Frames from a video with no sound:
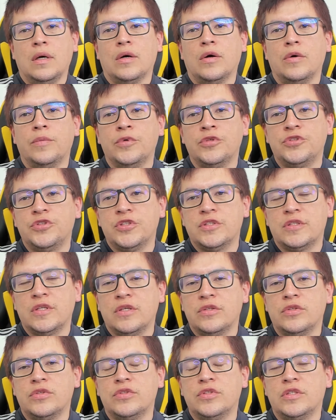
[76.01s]
É como eu disse
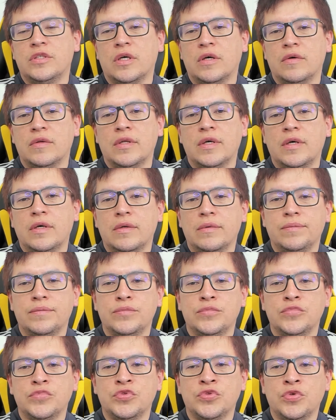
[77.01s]
na introdução, né?
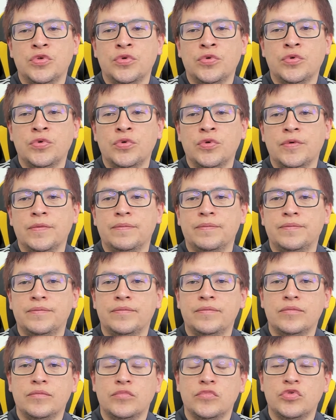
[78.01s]
Um jogo,
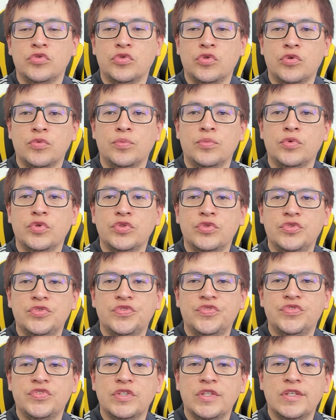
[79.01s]
um jogo muito
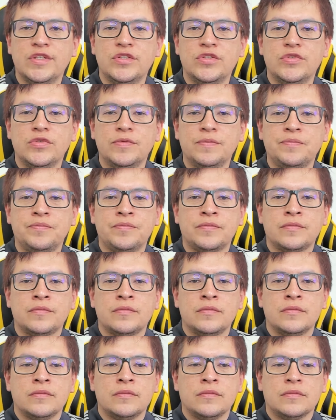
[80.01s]
difícil,
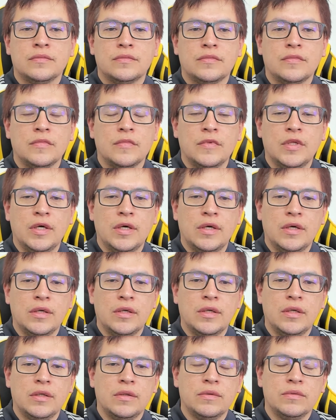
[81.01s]

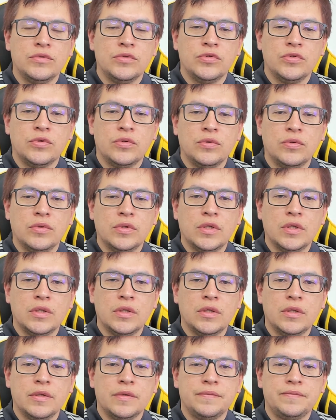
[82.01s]
né? Um jogo
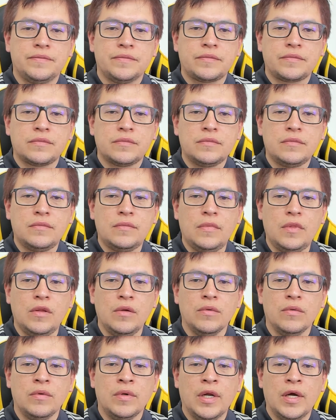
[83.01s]
que
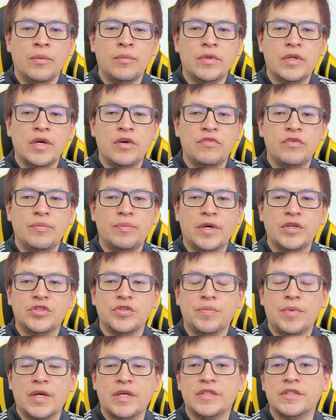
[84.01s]
o Grêmio deve
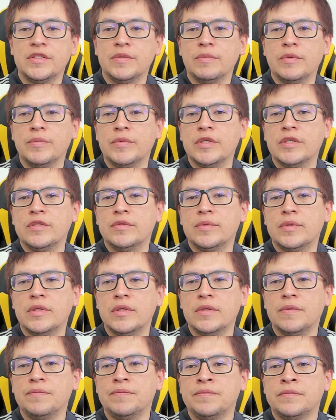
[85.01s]
partir para cima mesmo,
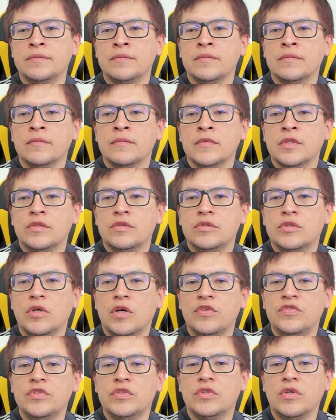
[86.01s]
que
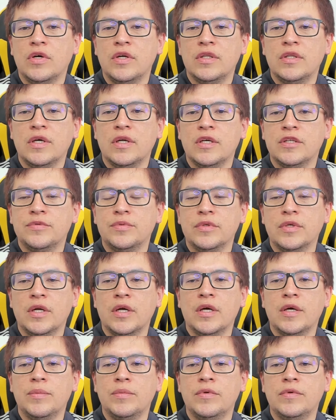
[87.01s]
só a vitória interessa pro
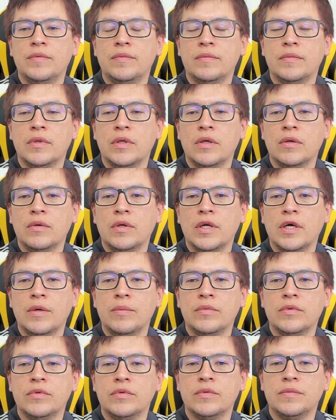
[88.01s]
Grêmio, né? O
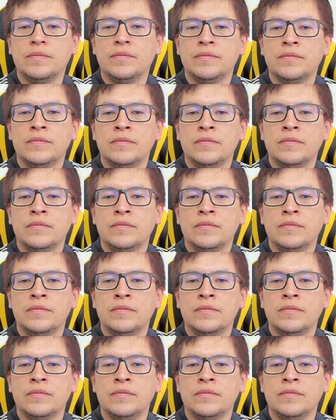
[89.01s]
Grêmio não